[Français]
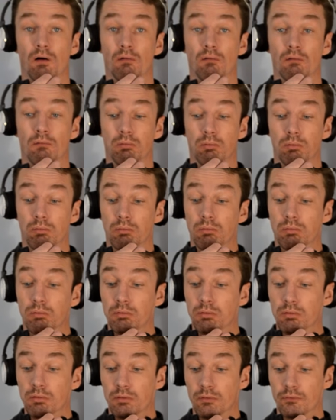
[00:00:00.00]
Hein.
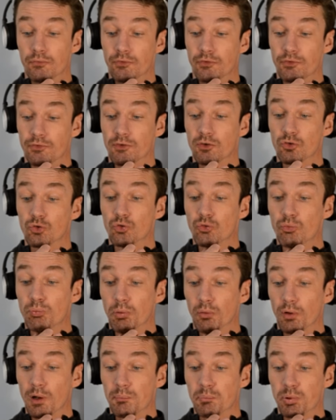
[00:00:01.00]
Euh, si c'est
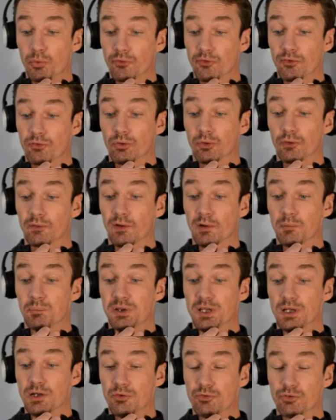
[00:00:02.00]
juste pour la poser sur le
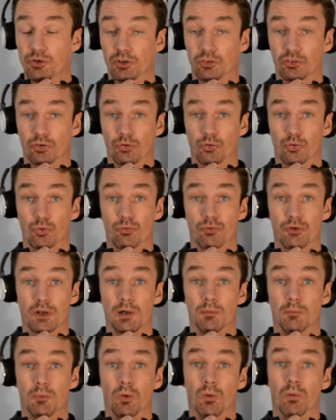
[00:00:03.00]
trépied et faire genre tu
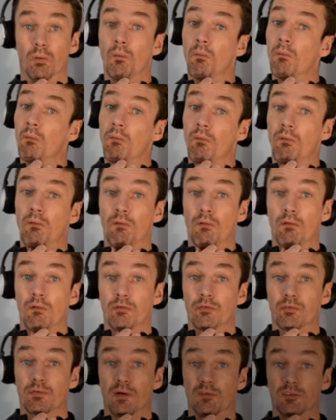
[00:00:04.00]
filmes,
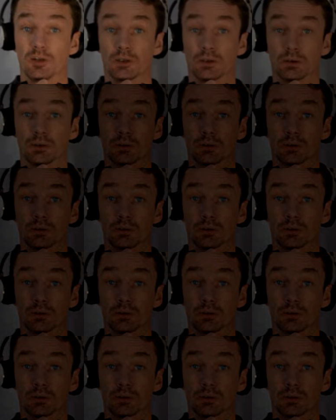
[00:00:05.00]
ça va.